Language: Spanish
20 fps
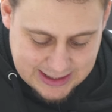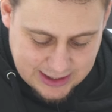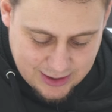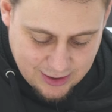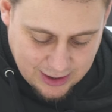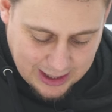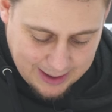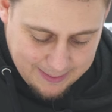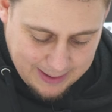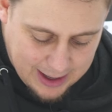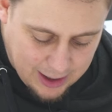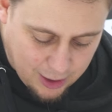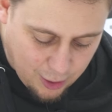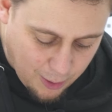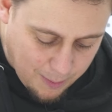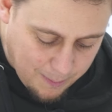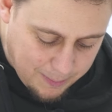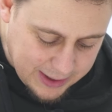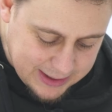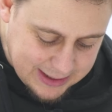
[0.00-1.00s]
sino que van
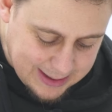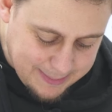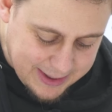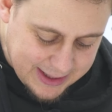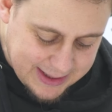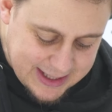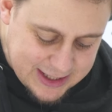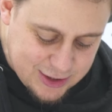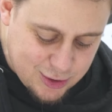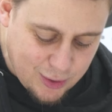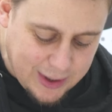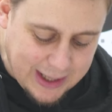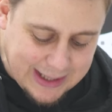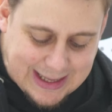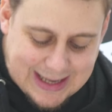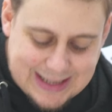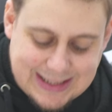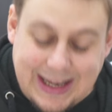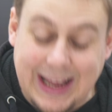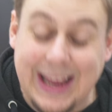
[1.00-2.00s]
completamente
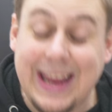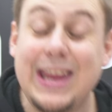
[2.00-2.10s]
sujetas